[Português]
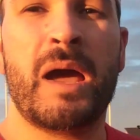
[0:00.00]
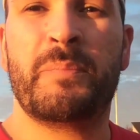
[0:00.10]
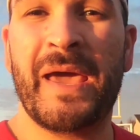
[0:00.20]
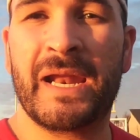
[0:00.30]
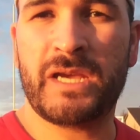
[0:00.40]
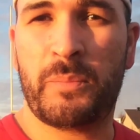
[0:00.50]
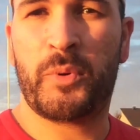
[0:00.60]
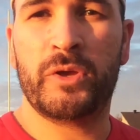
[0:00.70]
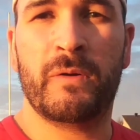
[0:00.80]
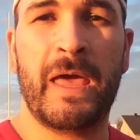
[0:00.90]
a perna de
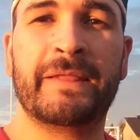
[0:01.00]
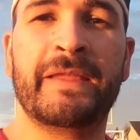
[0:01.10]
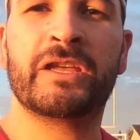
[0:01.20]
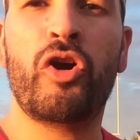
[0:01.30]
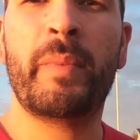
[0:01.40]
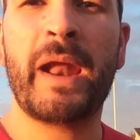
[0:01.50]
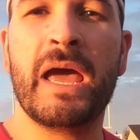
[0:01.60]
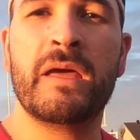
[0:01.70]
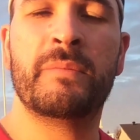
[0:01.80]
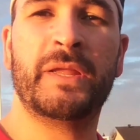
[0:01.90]
apoio. Ela tem que
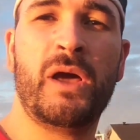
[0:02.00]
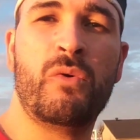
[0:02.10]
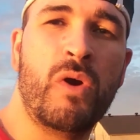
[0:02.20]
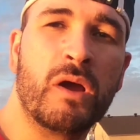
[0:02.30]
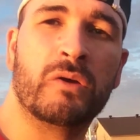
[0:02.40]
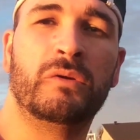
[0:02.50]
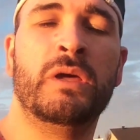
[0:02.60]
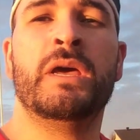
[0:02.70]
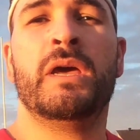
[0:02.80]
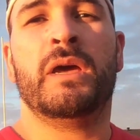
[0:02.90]
dobrar para dar um ângulo
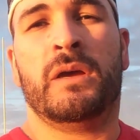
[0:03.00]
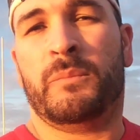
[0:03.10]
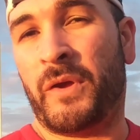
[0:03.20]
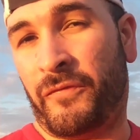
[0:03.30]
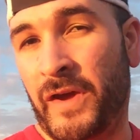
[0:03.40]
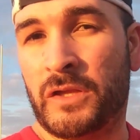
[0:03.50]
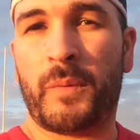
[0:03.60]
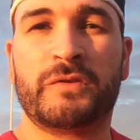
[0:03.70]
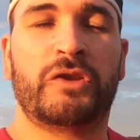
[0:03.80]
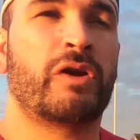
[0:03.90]
perfeito
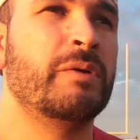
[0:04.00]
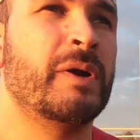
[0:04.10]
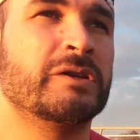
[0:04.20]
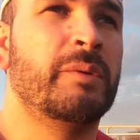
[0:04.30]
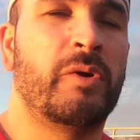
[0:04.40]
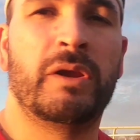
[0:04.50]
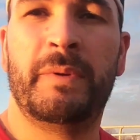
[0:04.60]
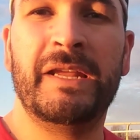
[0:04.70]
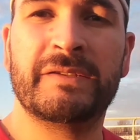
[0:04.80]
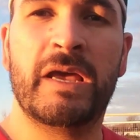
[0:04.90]
para você tocar embaixo da bola,
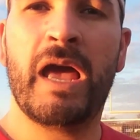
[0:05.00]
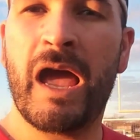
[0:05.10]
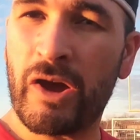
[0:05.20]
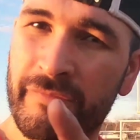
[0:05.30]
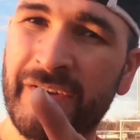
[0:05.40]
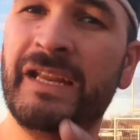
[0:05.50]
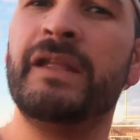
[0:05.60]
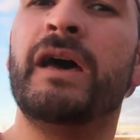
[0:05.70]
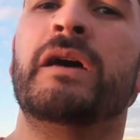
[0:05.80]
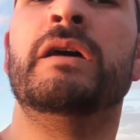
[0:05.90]
beleza? Agora vai
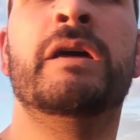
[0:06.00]
treinar